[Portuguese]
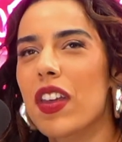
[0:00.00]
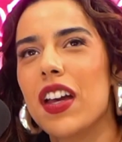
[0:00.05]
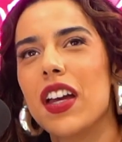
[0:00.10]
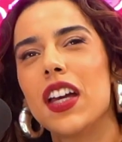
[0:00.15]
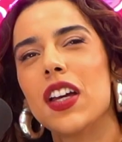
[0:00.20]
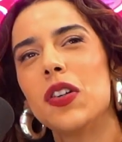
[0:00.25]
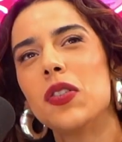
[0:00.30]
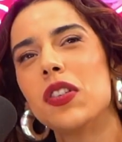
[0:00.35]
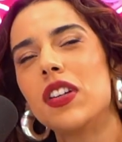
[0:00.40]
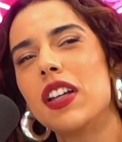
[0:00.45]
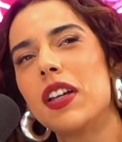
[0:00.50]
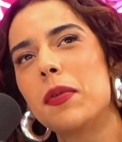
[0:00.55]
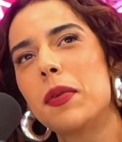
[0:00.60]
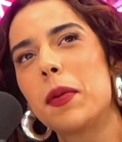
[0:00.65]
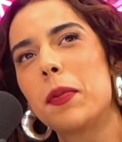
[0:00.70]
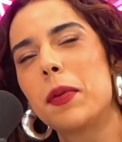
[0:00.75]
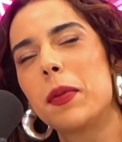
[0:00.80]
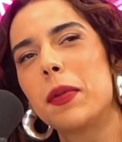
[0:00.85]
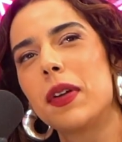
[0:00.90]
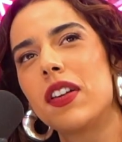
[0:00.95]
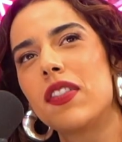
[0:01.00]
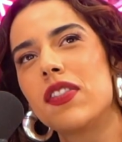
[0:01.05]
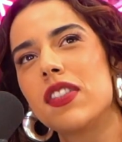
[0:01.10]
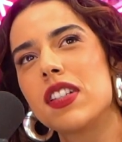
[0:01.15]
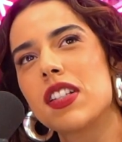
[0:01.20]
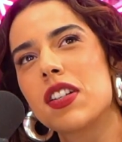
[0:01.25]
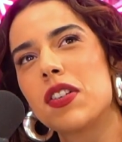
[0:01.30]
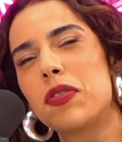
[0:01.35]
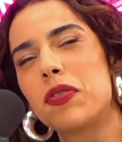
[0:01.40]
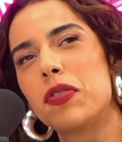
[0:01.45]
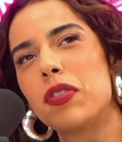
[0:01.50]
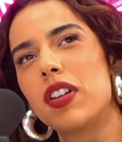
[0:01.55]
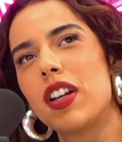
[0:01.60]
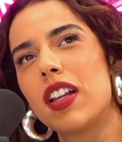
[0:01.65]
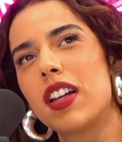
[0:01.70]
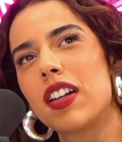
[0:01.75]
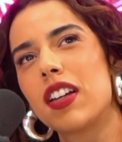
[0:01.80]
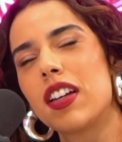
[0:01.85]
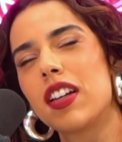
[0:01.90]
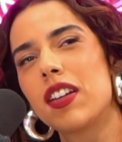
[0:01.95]
Eu não lembro a primeira vez que eu fui
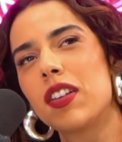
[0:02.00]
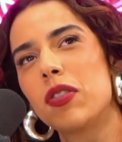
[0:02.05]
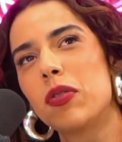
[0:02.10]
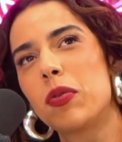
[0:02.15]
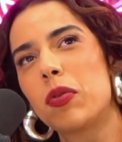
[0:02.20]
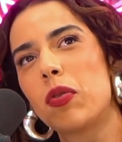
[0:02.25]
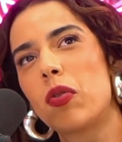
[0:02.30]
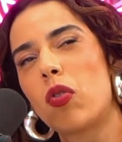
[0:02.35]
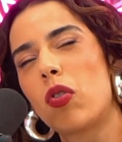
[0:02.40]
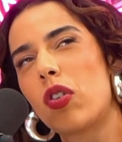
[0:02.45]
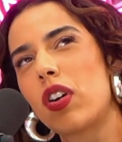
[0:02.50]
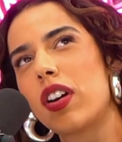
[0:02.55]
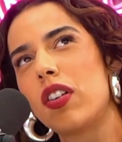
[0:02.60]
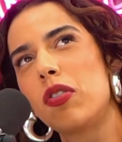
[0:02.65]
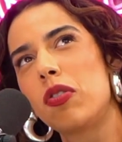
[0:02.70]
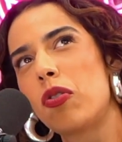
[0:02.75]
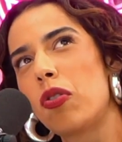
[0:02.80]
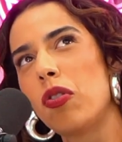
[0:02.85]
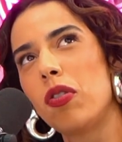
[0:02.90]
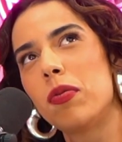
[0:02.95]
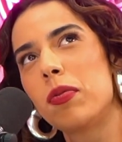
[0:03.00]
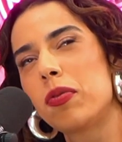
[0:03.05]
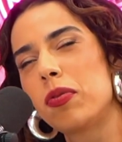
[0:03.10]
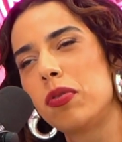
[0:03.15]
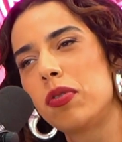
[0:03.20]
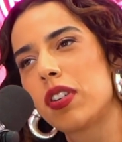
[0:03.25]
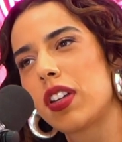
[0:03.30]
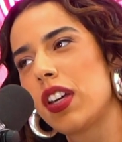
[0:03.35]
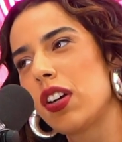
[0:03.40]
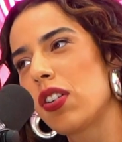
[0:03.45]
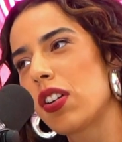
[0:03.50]
lá, que eu com, com, que, que